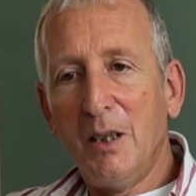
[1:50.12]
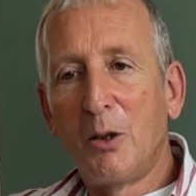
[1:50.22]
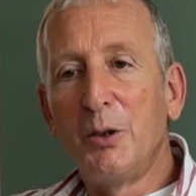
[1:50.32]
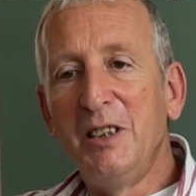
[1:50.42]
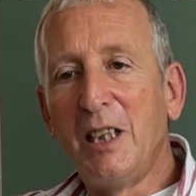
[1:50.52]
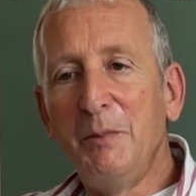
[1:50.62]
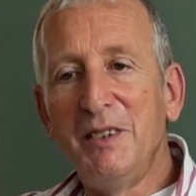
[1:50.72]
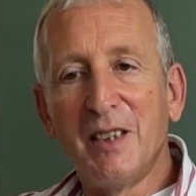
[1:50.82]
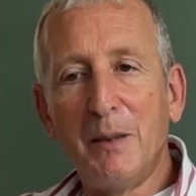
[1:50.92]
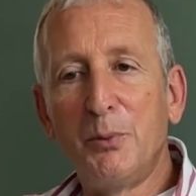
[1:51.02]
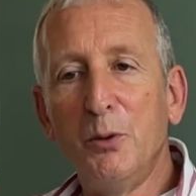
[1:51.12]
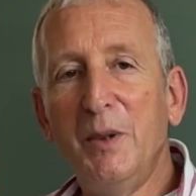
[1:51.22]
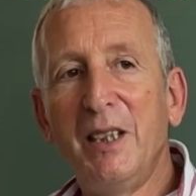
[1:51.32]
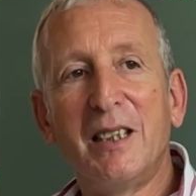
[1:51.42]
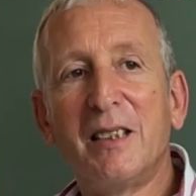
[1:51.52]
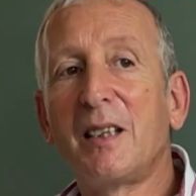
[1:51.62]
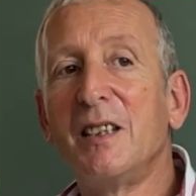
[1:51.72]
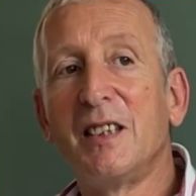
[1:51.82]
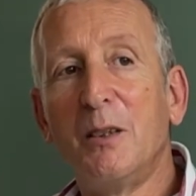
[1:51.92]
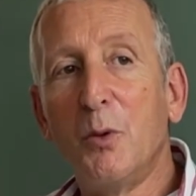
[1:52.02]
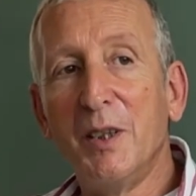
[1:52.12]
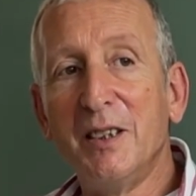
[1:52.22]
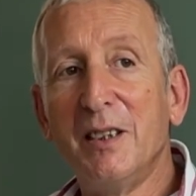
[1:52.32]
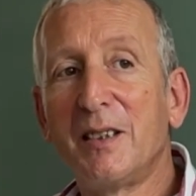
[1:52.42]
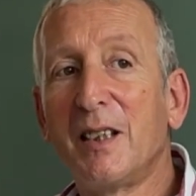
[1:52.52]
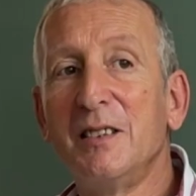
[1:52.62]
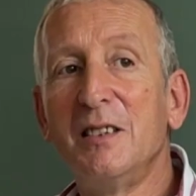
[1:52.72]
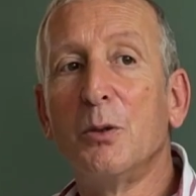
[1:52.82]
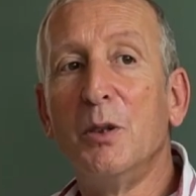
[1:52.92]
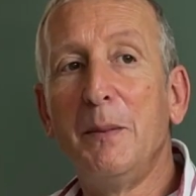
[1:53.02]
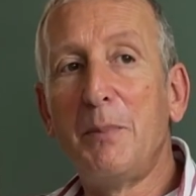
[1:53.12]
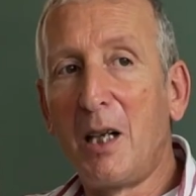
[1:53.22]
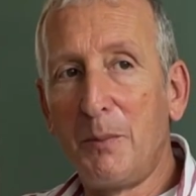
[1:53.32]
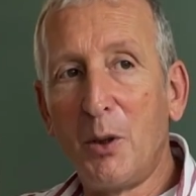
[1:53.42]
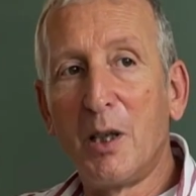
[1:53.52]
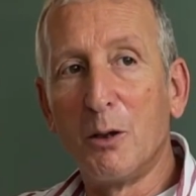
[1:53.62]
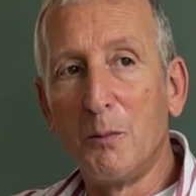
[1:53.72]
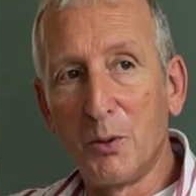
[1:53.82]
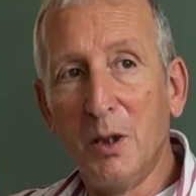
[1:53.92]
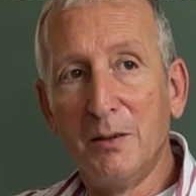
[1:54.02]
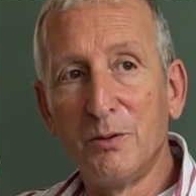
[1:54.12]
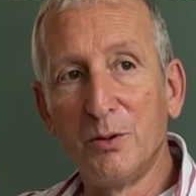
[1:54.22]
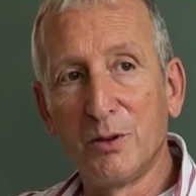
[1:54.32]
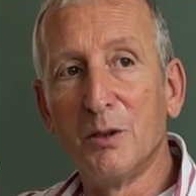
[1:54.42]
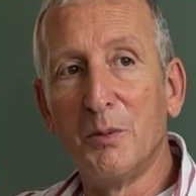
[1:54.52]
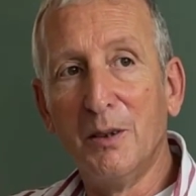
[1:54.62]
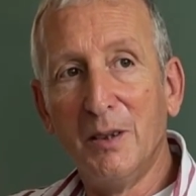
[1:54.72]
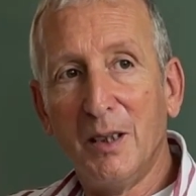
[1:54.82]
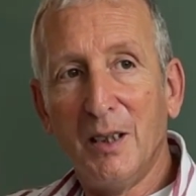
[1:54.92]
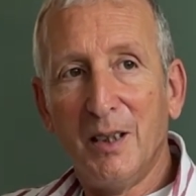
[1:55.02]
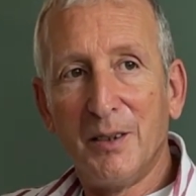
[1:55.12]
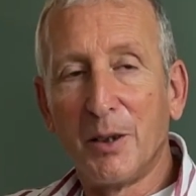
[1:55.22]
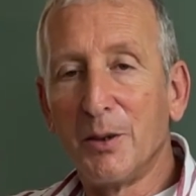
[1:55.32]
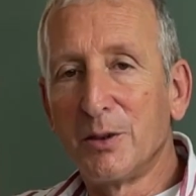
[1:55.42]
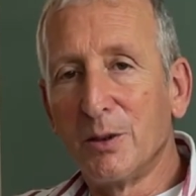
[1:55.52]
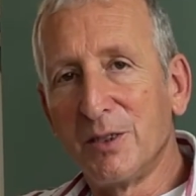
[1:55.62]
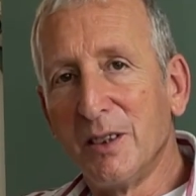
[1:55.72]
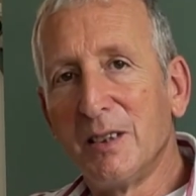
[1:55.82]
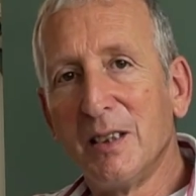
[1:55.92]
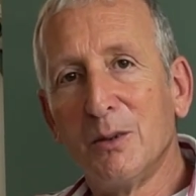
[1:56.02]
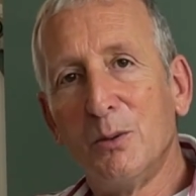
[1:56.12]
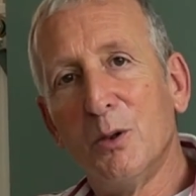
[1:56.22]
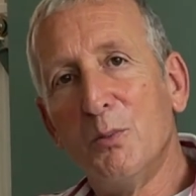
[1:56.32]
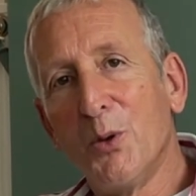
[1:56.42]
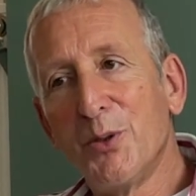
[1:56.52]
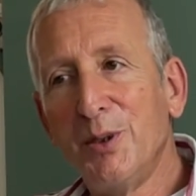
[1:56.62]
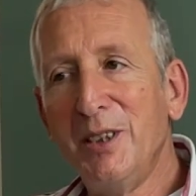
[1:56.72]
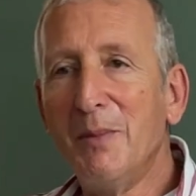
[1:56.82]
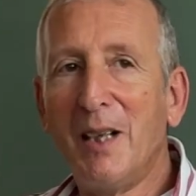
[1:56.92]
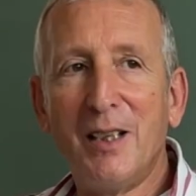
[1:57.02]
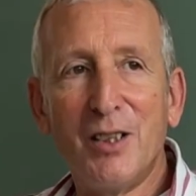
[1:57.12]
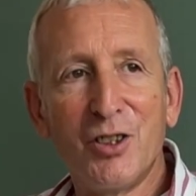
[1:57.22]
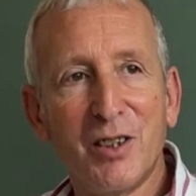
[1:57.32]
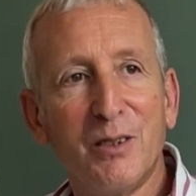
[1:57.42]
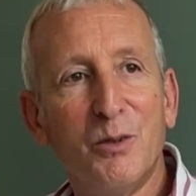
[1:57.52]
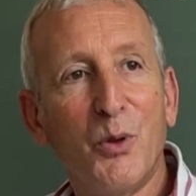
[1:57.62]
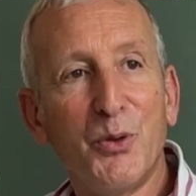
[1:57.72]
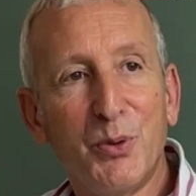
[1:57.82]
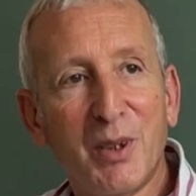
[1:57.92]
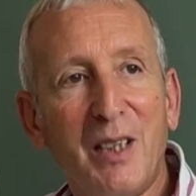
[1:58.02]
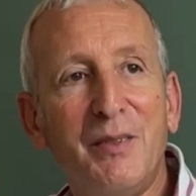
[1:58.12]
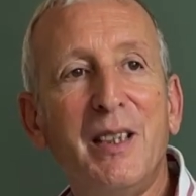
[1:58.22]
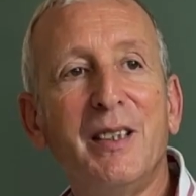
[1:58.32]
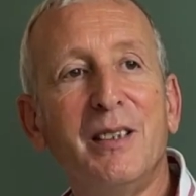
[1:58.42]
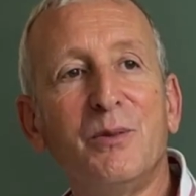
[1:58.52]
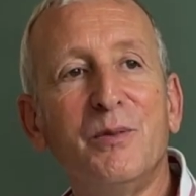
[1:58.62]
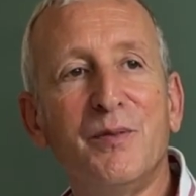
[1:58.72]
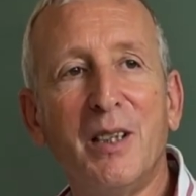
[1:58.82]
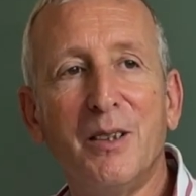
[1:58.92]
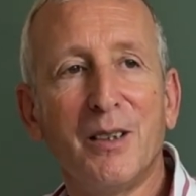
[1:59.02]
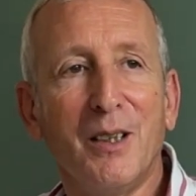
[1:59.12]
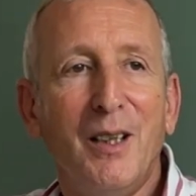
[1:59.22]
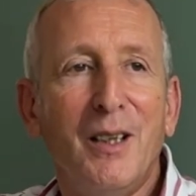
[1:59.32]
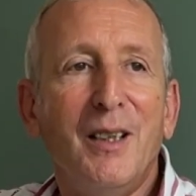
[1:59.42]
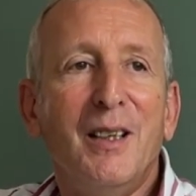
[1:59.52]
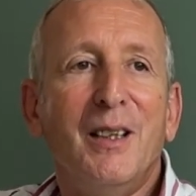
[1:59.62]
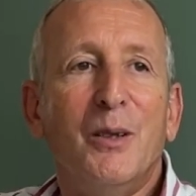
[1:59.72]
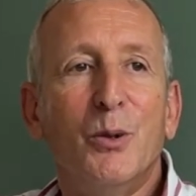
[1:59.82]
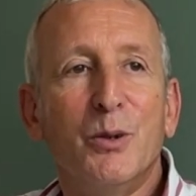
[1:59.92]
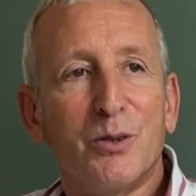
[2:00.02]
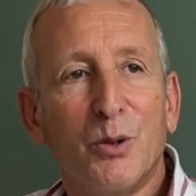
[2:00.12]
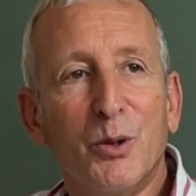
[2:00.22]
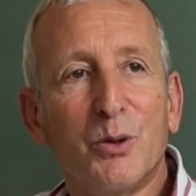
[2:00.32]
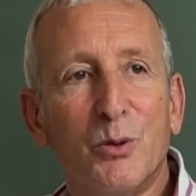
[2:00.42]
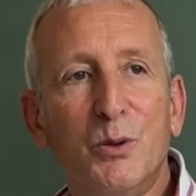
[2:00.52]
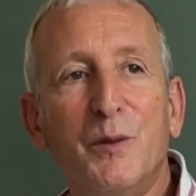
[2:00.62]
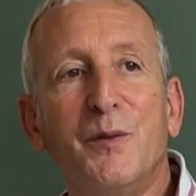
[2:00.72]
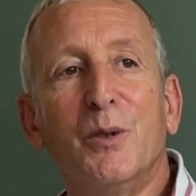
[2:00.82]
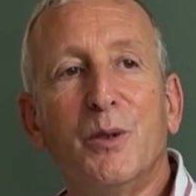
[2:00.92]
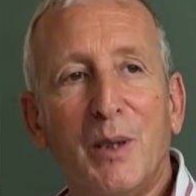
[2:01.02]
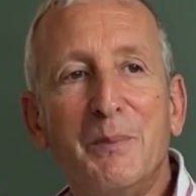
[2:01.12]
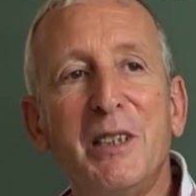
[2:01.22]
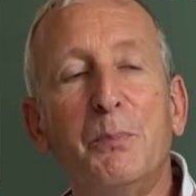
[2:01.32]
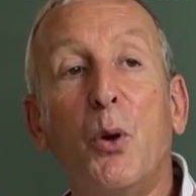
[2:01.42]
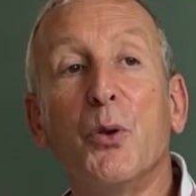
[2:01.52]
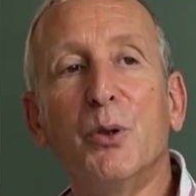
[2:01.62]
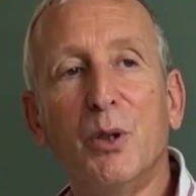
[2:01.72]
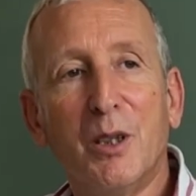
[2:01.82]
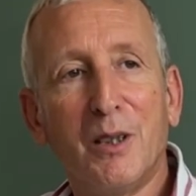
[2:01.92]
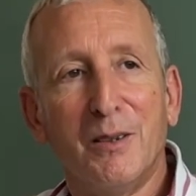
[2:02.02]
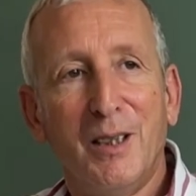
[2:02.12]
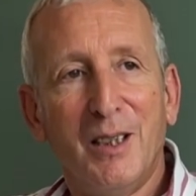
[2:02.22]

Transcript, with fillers: redynamiser un public qui est très éloigné et très isolé par rapport à l'emploi, justement. Dans notre société où le monde de l'image et le monde du travail est une valeur, eux se retrouvent euh, un petit peu en dehors.